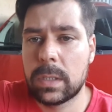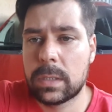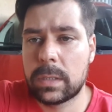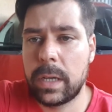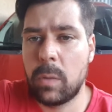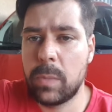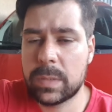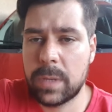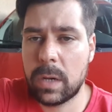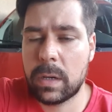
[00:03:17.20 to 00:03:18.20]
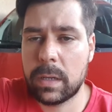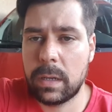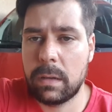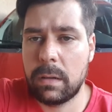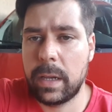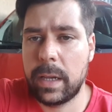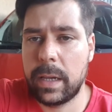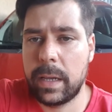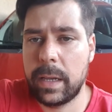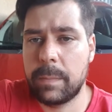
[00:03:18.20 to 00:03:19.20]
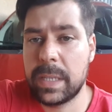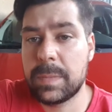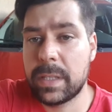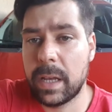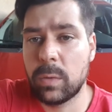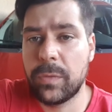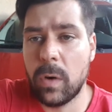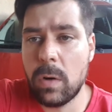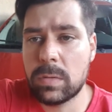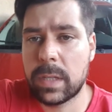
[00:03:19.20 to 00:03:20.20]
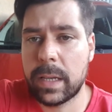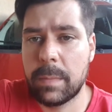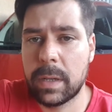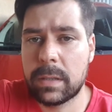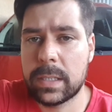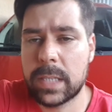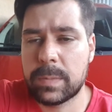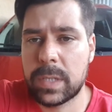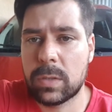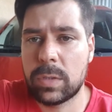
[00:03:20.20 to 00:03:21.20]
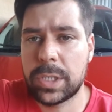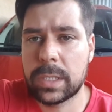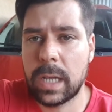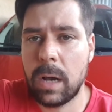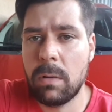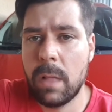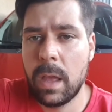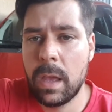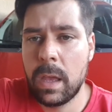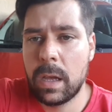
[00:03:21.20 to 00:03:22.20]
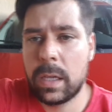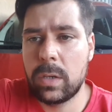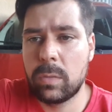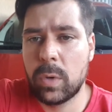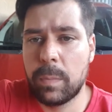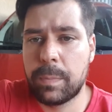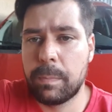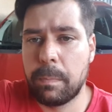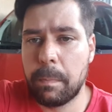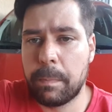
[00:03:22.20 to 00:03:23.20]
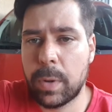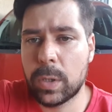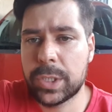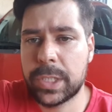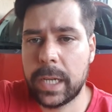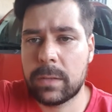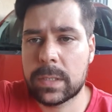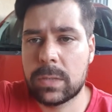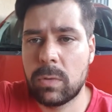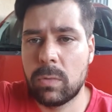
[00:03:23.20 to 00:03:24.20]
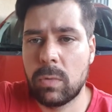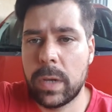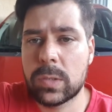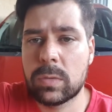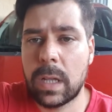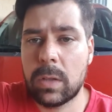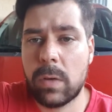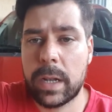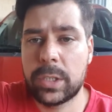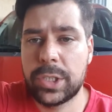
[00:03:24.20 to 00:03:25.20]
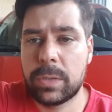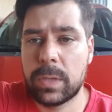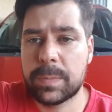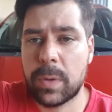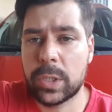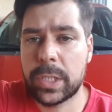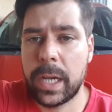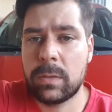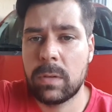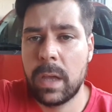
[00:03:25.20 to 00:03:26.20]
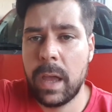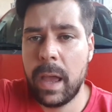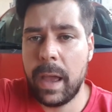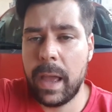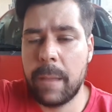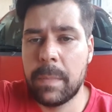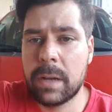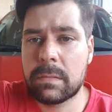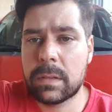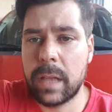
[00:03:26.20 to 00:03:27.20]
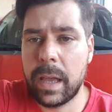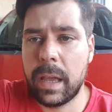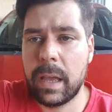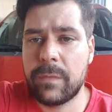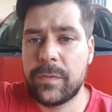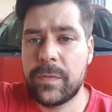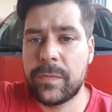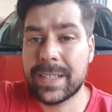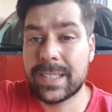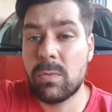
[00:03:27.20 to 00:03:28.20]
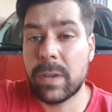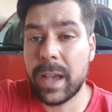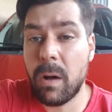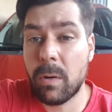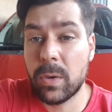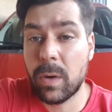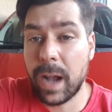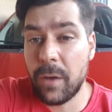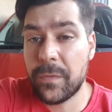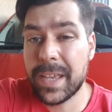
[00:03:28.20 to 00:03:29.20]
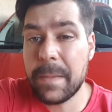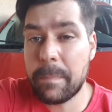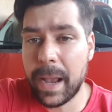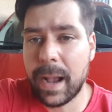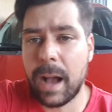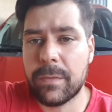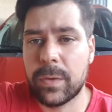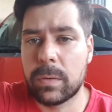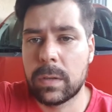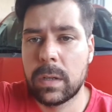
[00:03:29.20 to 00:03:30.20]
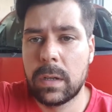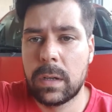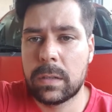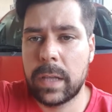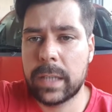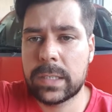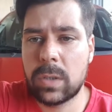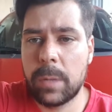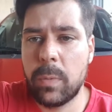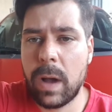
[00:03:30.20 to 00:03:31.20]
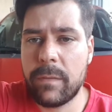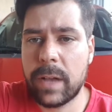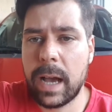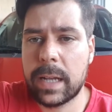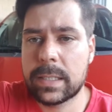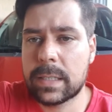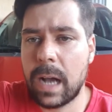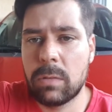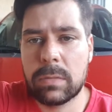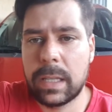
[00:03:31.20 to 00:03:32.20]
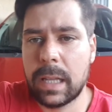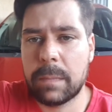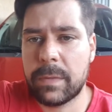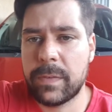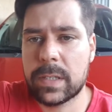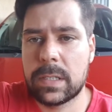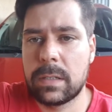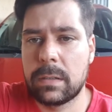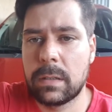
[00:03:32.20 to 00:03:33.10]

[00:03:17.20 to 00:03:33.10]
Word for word: né? O mesmo, é, a mesma ideia do Focus, né? Que é manter 100% original. E o meu projeto, assim, o resultado que eu quero atingir com esse projeto é, é fazer com que, a, que o carro fique impecável né? Você olha pro carro e fala, cara, esse carro não tem nada para fazer.